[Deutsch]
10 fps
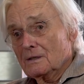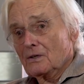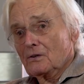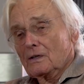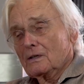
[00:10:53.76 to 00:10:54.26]

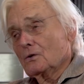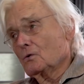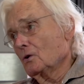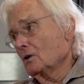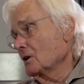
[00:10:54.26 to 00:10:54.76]
Das hat
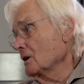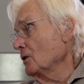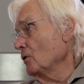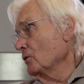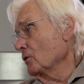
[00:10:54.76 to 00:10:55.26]
natürlich
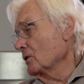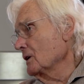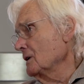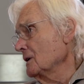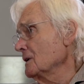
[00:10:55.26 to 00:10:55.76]

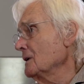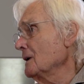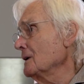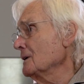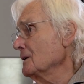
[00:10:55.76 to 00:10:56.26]
Euphorie in,
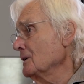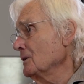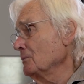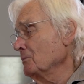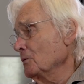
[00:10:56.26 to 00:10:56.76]

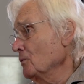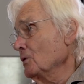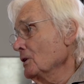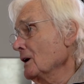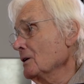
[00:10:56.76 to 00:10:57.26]
in,
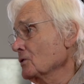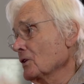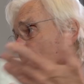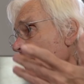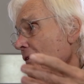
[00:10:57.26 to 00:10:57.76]
in
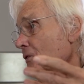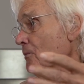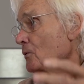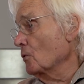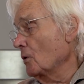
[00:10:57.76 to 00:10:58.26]
unserem
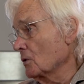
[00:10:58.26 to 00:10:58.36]
ganzen Büro